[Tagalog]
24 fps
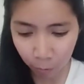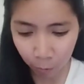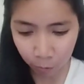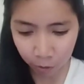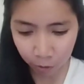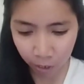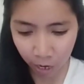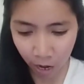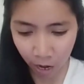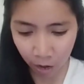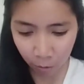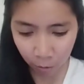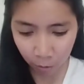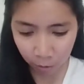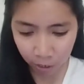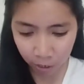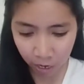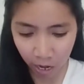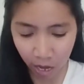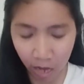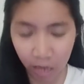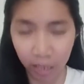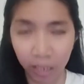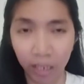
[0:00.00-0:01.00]
muna ako
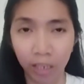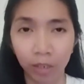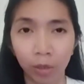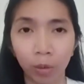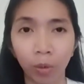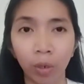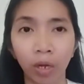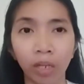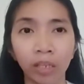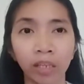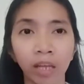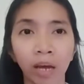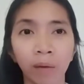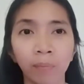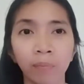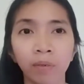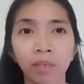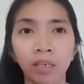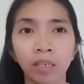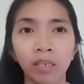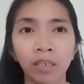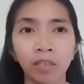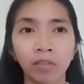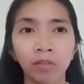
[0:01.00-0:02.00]
ng... Ito, ang
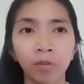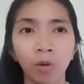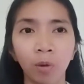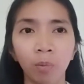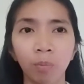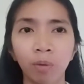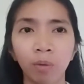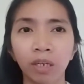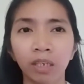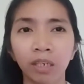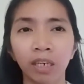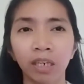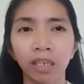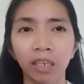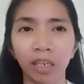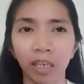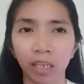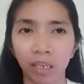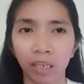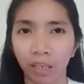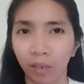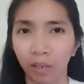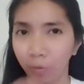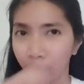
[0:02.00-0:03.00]
daming sobrang
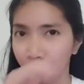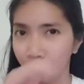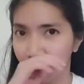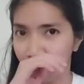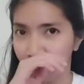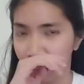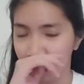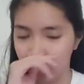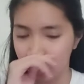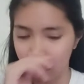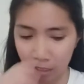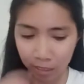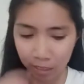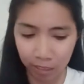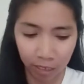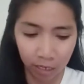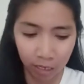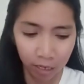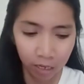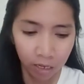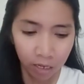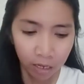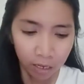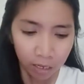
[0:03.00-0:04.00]
nagre-request.
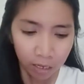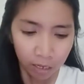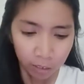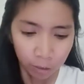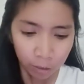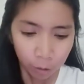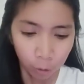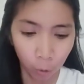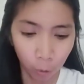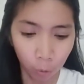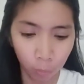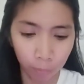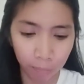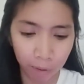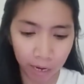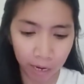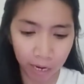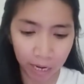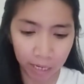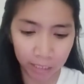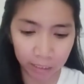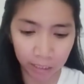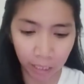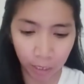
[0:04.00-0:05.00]
Yung
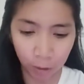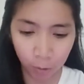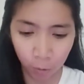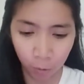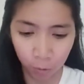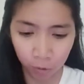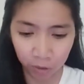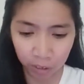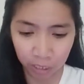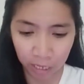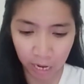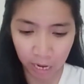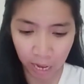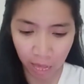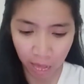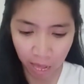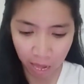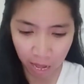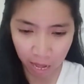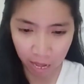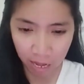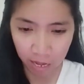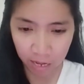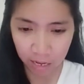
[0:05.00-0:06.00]
mga tanong
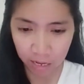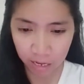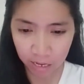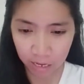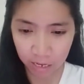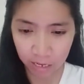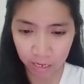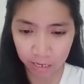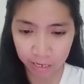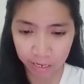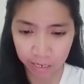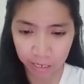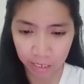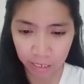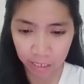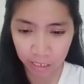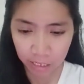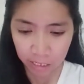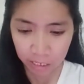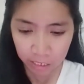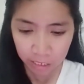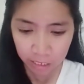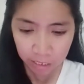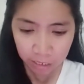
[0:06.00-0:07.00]
nila,
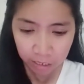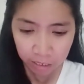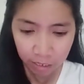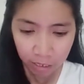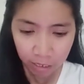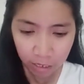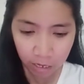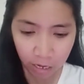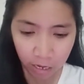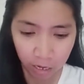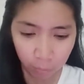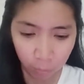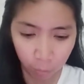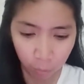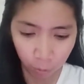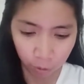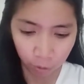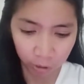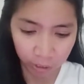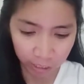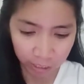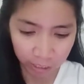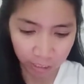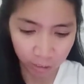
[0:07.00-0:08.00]
uh,
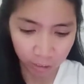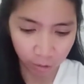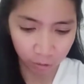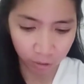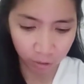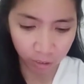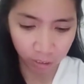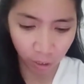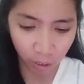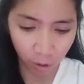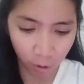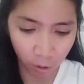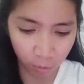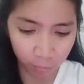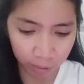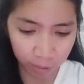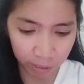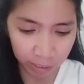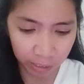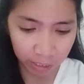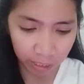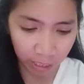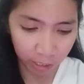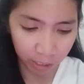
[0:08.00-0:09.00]
bukod kasi dun sa
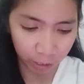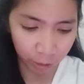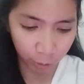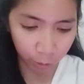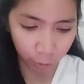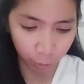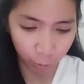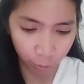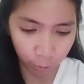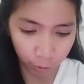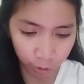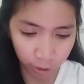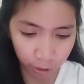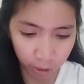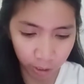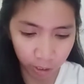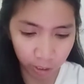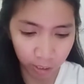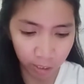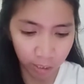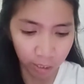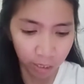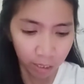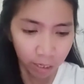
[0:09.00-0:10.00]
comment section,
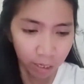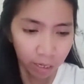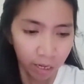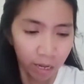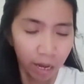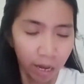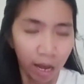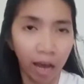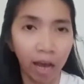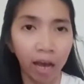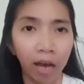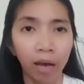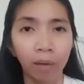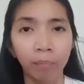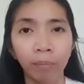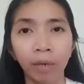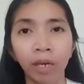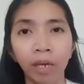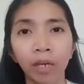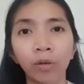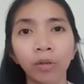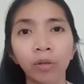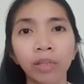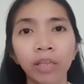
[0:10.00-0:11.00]
uh,
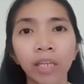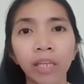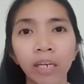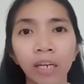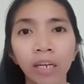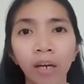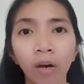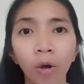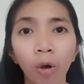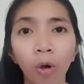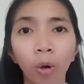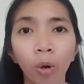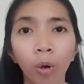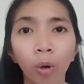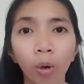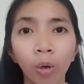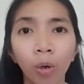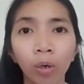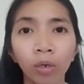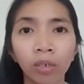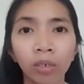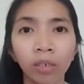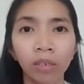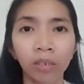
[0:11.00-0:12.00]
meron din
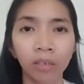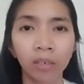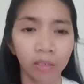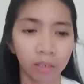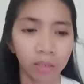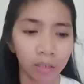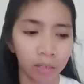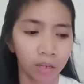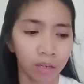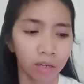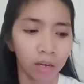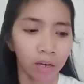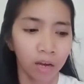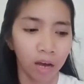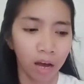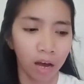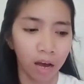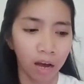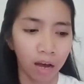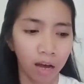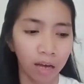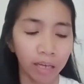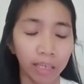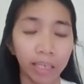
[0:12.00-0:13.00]
akong
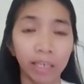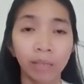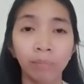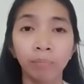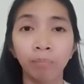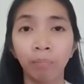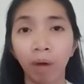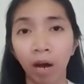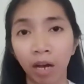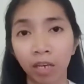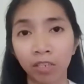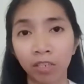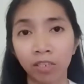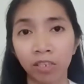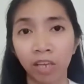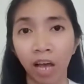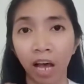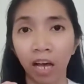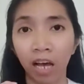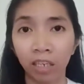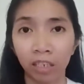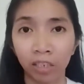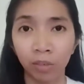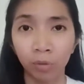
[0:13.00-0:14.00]
uh, inbox
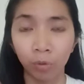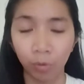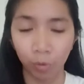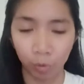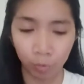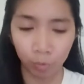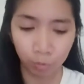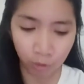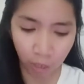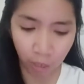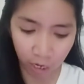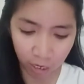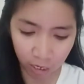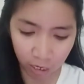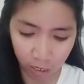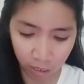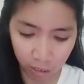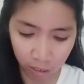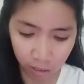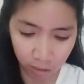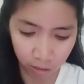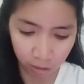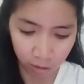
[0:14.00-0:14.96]
sa aking YouTube channel.